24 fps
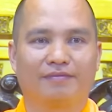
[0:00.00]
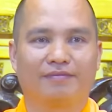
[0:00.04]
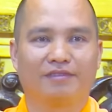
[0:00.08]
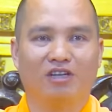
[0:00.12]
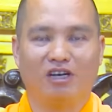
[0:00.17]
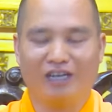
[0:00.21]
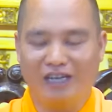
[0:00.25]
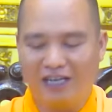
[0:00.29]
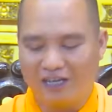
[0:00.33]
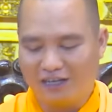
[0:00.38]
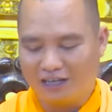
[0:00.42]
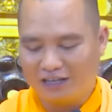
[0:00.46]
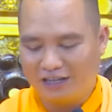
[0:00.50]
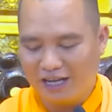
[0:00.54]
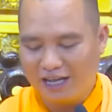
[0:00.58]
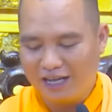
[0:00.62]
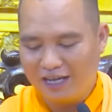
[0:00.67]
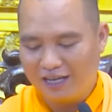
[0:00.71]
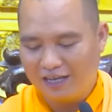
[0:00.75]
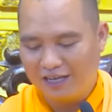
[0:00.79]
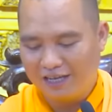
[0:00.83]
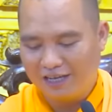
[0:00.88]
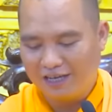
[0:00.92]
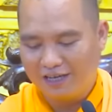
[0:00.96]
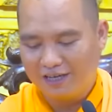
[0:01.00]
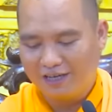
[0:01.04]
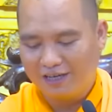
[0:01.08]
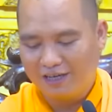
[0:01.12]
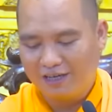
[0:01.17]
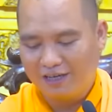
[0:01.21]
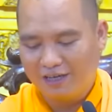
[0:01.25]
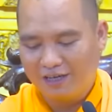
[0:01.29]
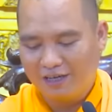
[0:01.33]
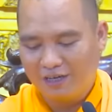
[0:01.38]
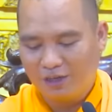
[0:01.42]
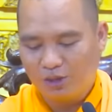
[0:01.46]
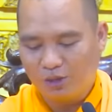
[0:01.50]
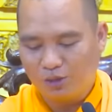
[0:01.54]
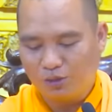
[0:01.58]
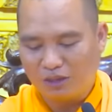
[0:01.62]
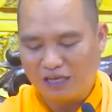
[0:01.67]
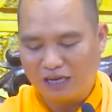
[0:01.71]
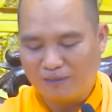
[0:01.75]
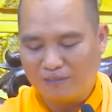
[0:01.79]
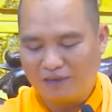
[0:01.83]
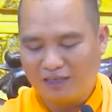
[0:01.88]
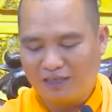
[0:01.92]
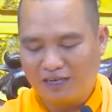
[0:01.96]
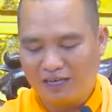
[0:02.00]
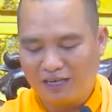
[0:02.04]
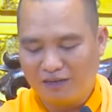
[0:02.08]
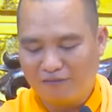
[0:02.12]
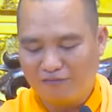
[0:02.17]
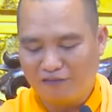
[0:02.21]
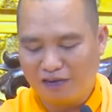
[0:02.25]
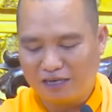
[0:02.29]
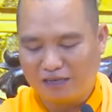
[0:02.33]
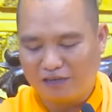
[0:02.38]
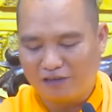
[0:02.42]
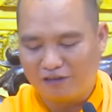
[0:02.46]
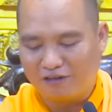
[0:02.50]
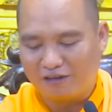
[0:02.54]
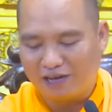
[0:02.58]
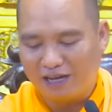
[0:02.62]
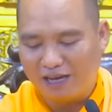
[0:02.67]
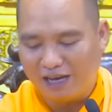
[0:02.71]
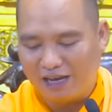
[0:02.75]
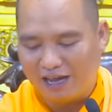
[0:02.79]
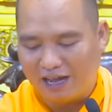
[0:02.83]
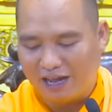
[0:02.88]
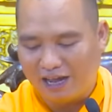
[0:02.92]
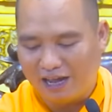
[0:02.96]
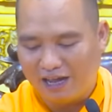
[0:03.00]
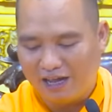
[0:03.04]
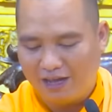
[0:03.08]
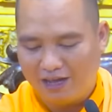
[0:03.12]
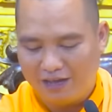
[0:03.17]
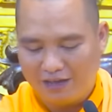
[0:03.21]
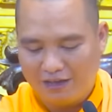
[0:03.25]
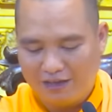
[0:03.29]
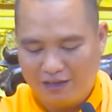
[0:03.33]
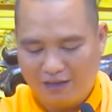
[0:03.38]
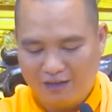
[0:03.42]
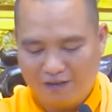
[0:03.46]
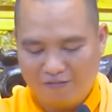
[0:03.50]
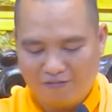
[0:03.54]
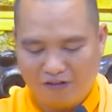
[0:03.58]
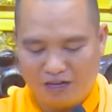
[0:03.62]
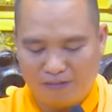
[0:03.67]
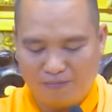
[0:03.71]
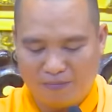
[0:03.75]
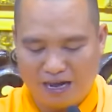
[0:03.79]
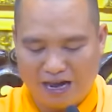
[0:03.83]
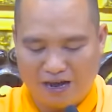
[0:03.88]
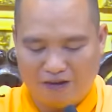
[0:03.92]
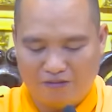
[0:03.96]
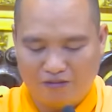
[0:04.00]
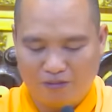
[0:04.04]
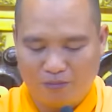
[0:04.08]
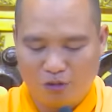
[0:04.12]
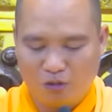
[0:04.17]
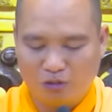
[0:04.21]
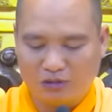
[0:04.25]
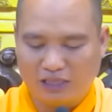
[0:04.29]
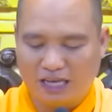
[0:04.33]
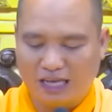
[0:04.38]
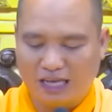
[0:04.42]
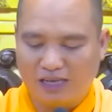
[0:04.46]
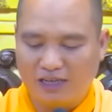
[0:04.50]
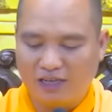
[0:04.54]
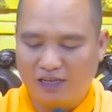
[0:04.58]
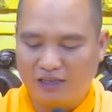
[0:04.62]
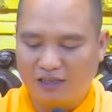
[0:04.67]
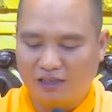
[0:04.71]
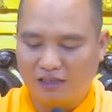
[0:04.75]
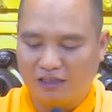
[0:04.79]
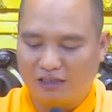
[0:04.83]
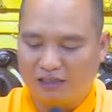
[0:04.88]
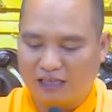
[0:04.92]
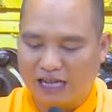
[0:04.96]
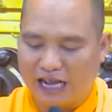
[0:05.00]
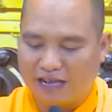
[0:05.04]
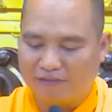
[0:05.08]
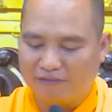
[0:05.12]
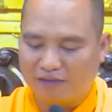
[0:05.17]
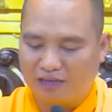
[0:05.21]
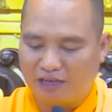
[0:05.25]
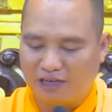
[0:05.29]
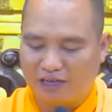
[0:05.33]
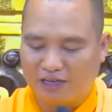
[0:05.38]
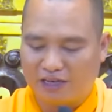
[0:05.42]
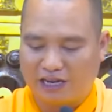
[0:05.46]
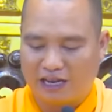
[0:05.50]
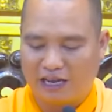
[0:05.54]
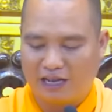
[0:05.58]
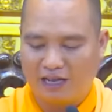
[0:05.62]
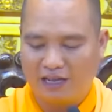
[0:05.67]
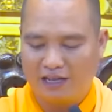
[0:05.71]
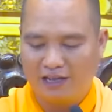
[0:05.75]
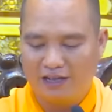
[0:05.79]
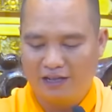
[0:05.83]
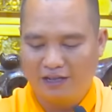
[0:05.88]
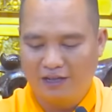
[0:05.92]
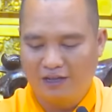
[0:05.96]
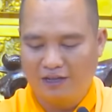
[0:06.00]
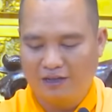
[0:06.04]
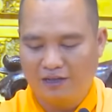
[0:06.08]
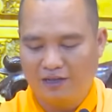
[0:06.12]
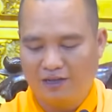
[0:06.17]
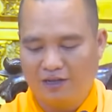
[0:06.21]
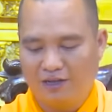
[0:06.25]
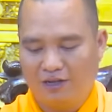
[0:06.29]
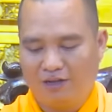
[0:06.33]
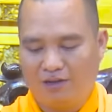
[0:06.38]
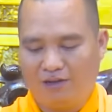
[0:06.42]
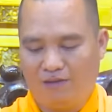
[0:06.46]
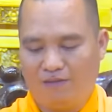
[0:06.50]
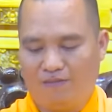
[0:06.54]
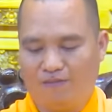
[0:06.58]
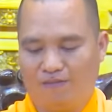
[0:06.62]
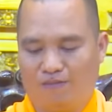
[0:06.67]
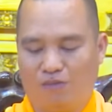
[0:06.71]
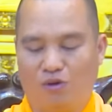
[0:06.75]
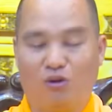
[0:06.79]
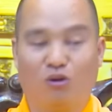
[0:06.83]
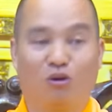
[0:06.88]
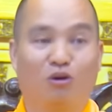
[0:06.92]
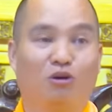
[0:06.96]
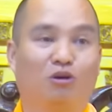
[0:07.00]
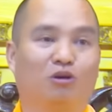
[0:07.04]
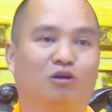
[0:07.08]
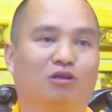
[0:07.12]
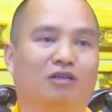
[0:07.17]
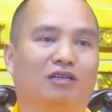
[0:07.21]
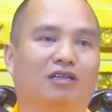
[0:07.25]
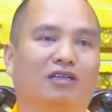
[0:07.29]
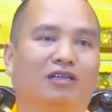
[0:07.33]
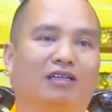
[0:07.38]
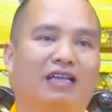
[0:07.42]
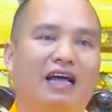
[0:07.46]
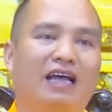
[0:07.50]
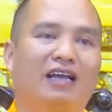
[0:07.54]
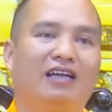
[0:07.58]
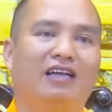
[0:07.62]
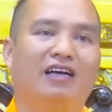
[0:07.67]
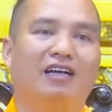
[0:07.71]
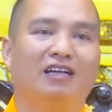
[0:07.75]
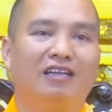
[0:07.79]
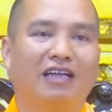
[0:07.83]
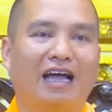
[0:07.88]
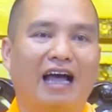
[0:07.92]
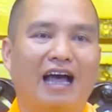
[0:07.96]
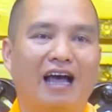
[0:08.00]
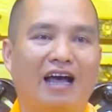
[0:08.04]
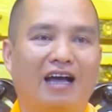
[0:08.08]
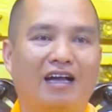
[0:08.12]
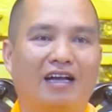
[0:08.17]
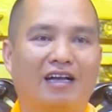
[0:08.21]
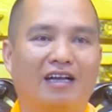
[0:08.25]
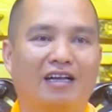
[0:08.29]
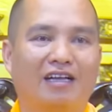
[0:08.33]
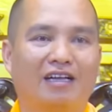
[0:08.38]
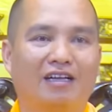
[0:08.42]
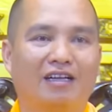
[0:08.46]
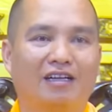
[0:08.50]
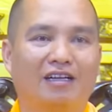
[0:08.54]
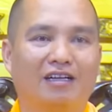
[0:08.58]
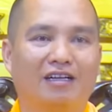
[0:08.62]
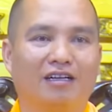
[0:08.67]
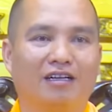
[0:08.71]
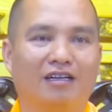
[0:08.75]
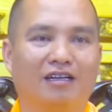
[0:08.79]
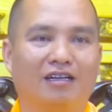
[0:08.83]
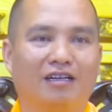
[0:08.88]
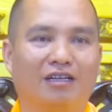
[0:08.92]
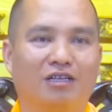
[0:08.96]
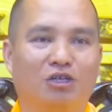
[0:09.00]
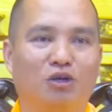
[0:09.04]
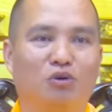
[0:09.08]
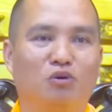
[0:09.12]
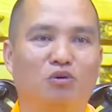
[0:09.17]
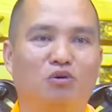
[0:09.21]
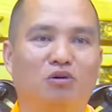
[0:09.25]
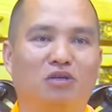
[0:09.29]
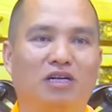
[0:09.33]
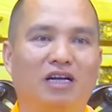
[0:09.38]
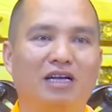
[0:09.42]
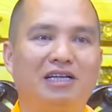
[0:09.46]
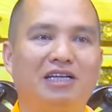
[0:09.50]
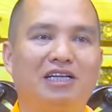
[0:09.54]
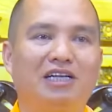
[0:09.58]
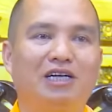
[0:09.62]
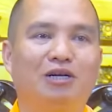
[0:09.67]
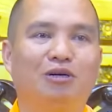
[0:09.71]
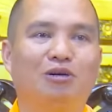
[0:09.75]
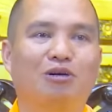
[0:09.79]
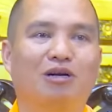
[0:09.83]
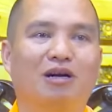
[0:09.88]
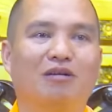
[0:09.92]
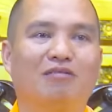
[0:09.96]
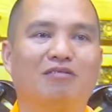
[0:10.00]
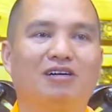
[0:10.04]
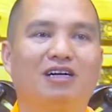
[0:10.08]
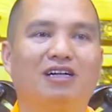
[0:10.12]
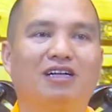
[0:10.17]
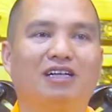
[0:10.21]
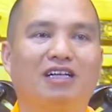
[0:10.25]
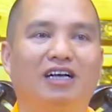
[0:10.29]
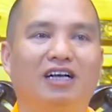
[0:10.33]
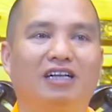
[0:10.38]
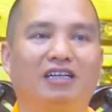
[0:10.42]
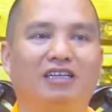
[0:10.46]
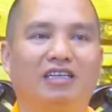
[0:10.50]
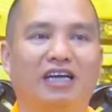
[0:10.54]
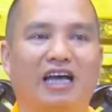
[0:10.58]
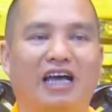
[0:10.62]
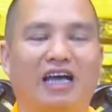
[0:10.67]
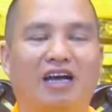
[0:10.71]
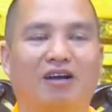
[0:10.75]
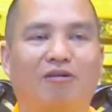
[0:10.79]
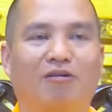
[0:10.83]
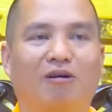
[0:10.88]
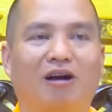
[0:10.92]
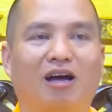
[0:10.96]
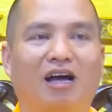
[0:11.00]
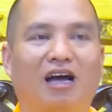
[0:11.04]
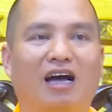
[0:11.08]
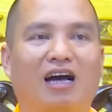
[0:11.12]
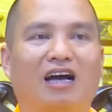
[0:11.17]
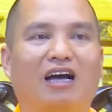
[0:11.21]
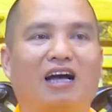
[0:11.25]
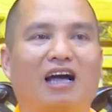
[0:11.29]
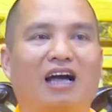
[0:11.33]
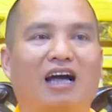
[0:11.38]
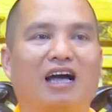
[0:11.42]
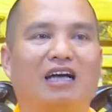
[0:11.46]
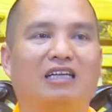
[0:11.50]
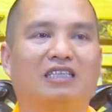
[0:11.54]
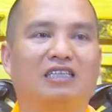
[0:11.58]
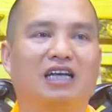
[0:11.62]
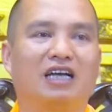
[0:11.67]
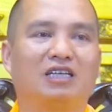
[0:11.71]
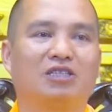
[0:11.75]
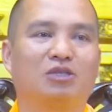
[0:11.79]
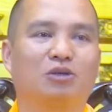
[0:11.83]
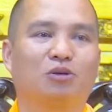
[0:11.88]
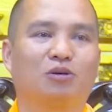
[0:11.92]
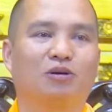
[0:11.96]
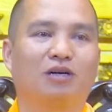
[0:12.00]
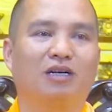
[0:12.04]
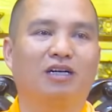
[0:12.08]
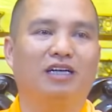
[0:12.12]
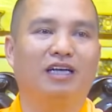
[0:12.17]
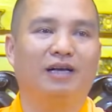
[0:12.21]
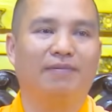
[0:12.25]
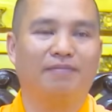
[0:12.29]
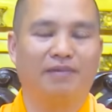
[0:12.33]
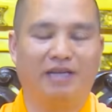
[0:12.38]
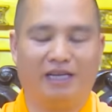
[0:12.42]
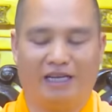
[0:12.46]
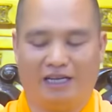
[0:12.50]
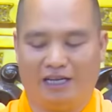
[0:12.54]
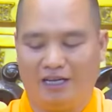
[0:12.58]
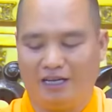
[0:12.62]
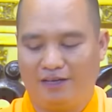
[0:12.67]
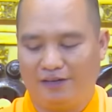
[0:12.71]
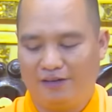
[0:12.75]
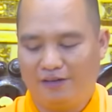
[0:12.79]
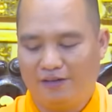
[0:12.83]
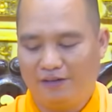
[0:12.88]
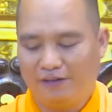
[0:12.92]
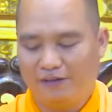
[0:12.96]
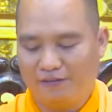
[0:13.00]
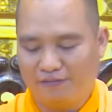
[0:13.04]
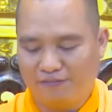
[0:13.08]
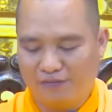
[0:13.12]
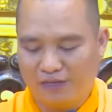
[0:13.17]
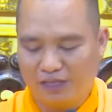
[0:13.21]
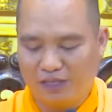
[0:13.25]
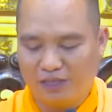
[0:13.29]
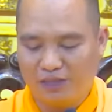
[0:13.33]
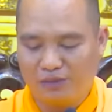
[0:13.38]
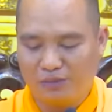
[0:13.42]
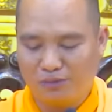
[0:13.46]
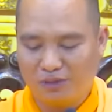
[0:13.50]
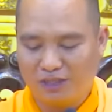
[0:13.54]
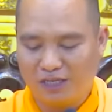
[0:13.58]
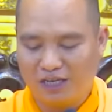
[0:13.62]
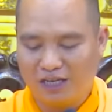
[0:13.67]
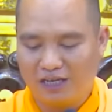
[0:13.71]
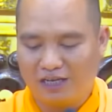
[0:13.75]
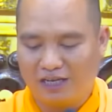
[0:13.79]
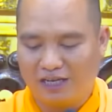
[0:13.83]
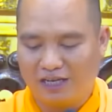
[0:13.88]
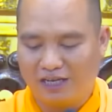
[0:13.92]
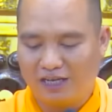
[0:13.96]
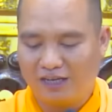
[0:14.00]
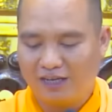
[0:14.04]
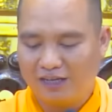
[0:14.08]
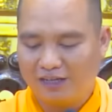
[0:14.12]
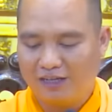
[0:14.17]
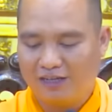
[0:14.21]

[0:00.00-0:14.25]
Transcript: Cho nên ở đây chúng ta mới thấy Phật nói là, Phật bảo với Bồ Tát Định Tự Tại Vương là Bồ Tát Địa Tạng dùng rất nhiều các phương tiện, trải qua hàng hà sa số ức kiếp để vì chúng sinh, để